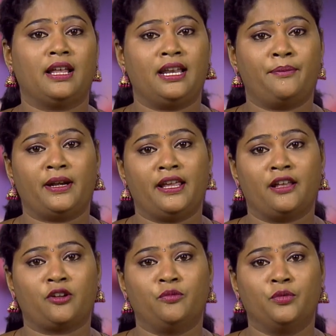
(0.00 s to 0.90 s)
நல்லபடியாக
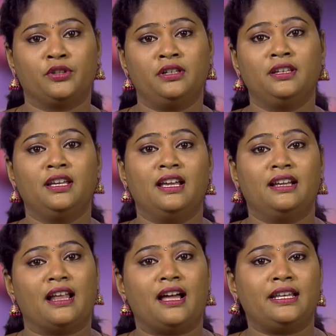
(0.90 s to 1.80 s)
இருக்கும்போது
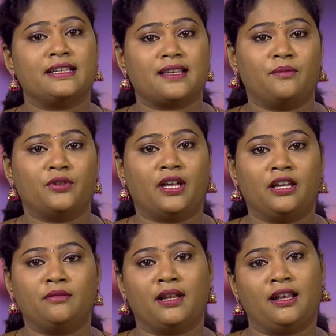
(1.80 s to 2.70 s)
நாளைய
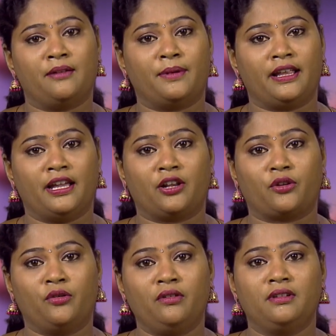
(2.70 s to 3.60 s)
சமுதாயம் நல்லபடியாக
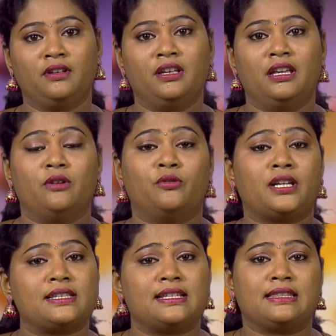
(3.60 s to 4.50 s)
இருக்கும்
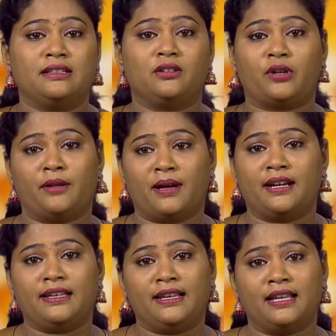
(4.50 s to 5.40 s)
ஊட்டச்சத்து
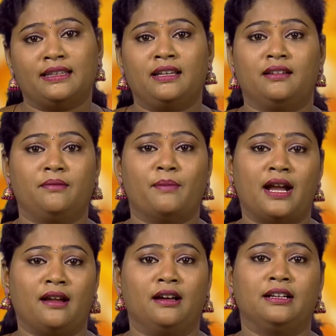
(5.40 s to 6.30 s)
குறைபாடு இல்லாத மா
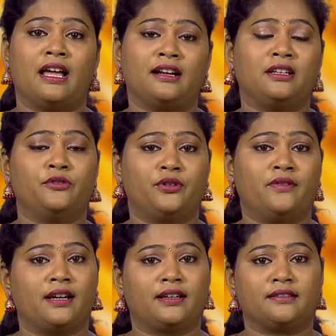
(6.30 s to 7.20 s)
நாட்டை
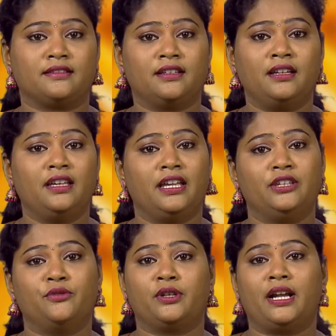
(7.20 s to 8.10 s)
உருவாக்குறதுக்கு
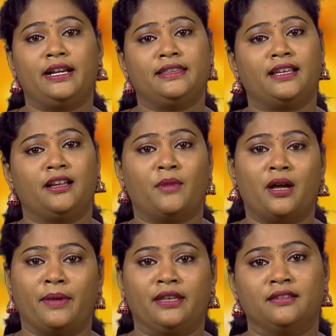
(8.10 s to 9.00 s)
இது ஒரு அடித்தளமாக
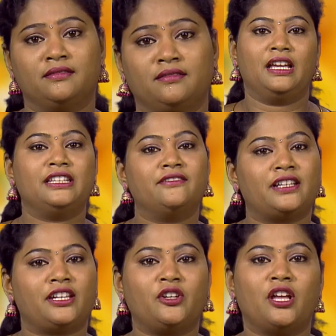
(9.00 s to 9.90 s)
அமையுது இது
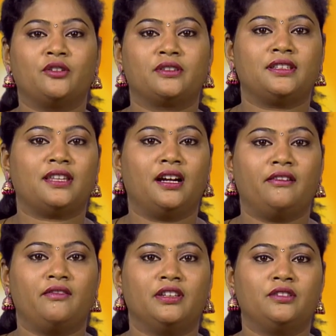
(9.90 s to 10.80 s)
வரைக்கும் நான் கொடுத்த
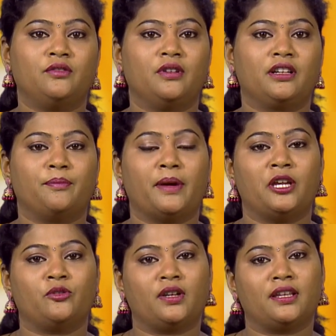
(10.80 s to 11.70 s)
தகவல் வந்து உங்களுக்கு
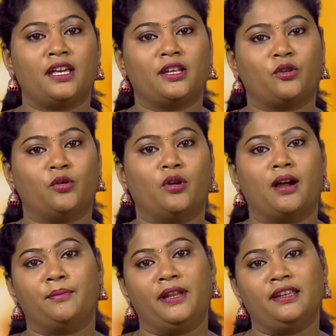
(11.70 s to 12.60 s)
பயனுள்ளதாக இருக்கும்
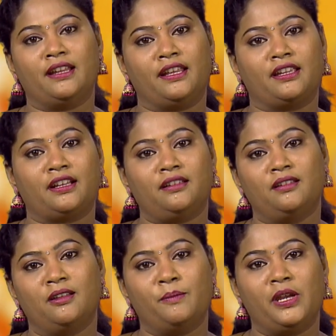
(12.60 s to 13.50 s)
அப்படின்னு நினைக்கிறேன்
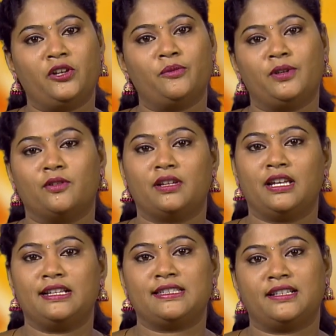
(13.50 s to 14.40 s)
மீண்டும் இன்னொரு
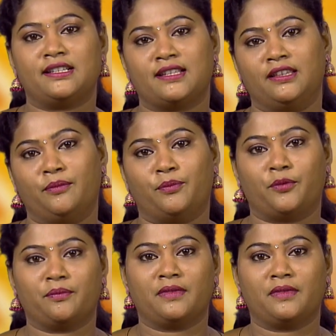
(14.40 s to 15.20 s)
நிகழ்ச்சியில் சந்திப்போம்